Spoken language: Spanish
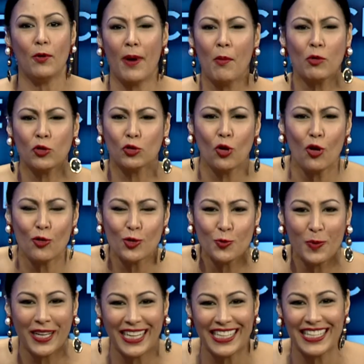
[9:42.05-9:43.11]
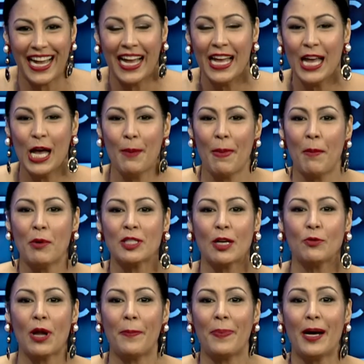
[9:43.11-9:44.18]
Vamos todos para allá. Vamos a
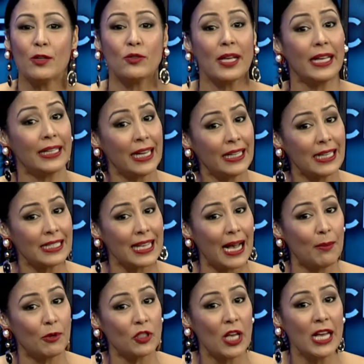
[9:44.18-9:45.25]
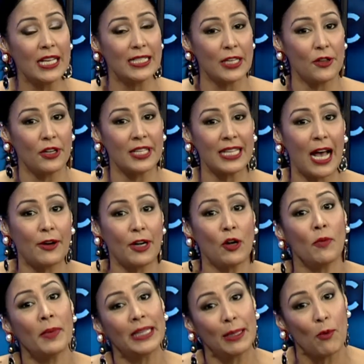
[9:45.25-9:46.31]
una pausa y regresamos. Señores, ahora nos
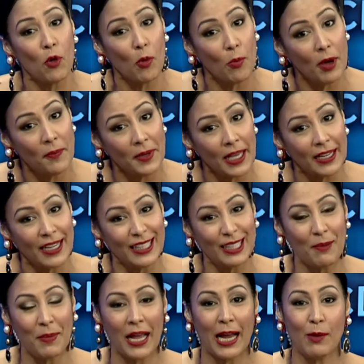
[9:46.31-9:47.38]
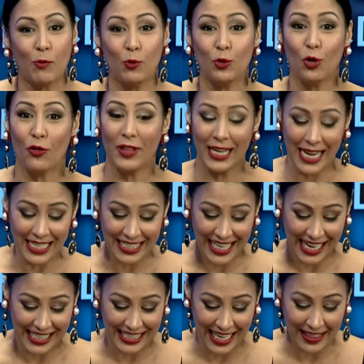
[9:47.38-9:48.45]
metemos, como es viernes, también al mundo de la
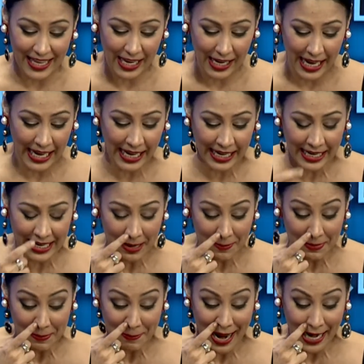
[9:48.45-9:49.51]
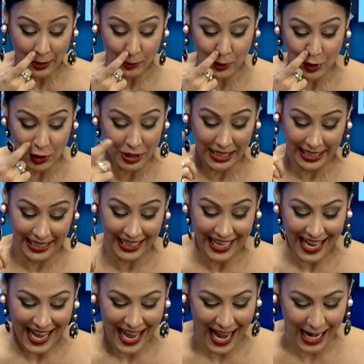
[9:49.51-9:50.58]
salsa, en manos de
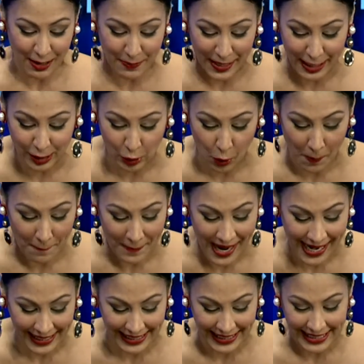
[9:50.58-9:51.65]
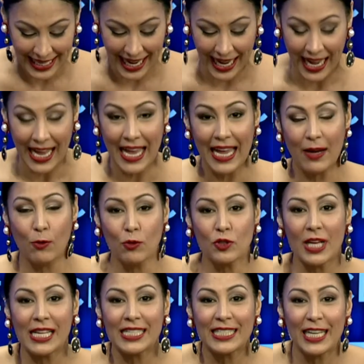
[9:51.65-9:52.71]
Alberto María, un
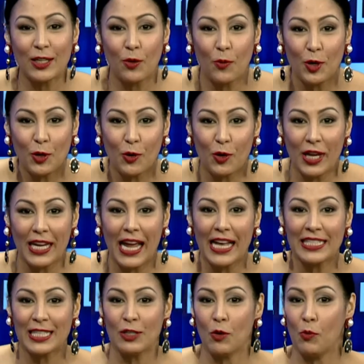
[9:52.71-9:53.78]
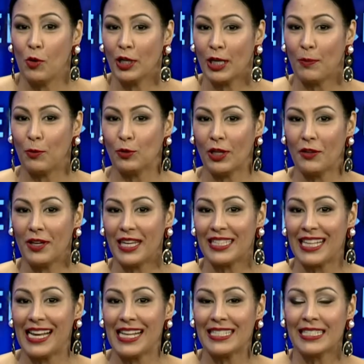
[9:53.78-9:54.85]
salsero, bueno, que ha sido muy reputado y que
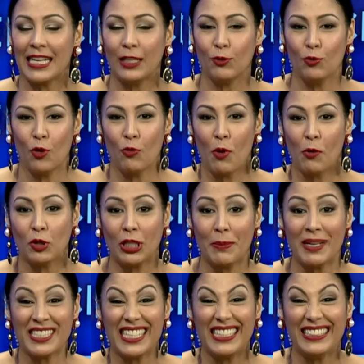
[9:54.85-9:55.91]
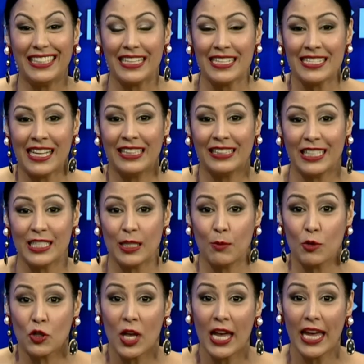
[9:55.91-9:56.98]
está lanzando unos nuevos temas
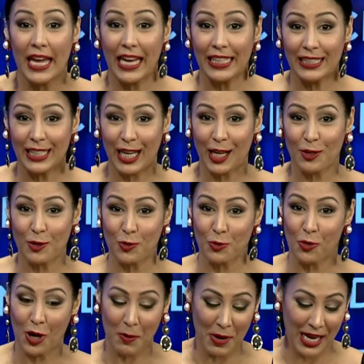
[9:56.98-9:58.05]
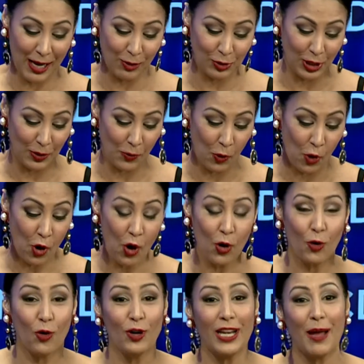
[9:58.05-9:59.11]
interesantísimos. Entre ellos, uno que me cautivó,
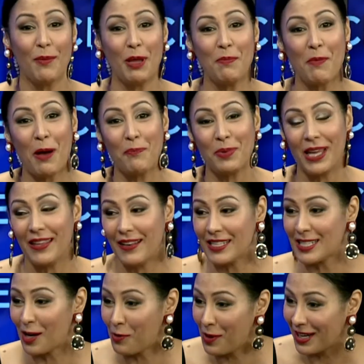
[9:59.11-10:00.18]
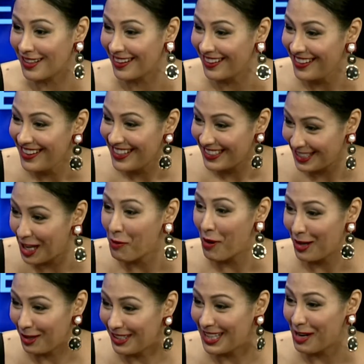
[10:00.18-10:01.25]
con la misma piedra, ¿se acuerdan? de,
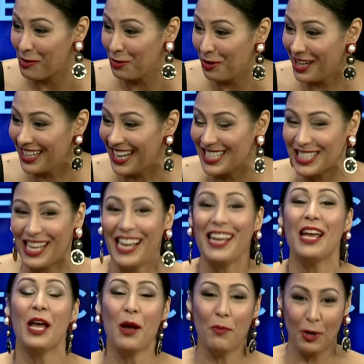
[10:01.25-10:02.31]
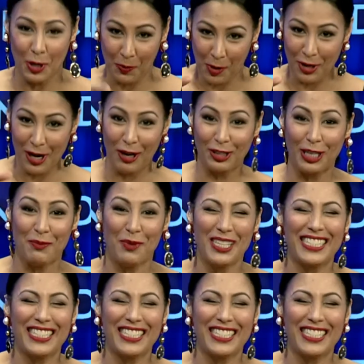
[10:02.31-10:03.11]
Juan, de Julio Iglesias, ¿eh? Bueno, pues ahora lo tenemos en